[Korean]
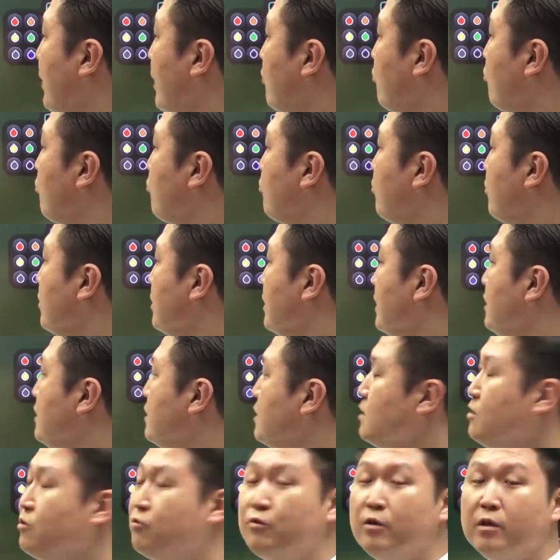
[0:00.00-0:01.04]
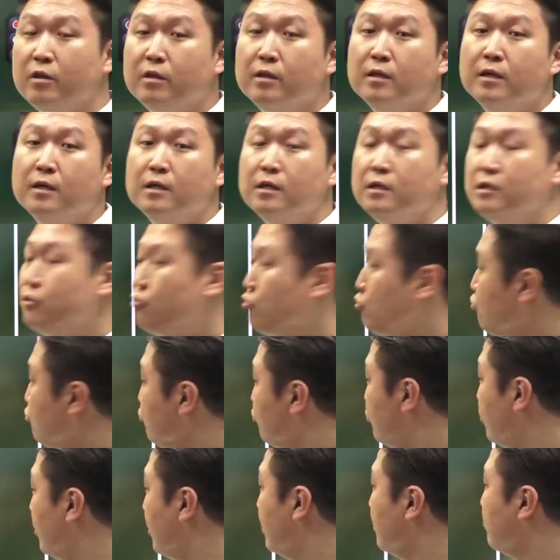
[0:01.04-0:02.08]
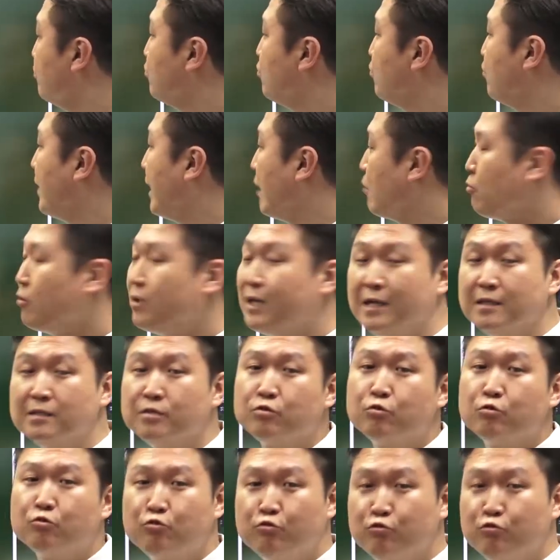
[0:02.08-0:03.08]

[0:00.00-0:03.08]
패로권, 2층권, 중권, 파권 안 쓰고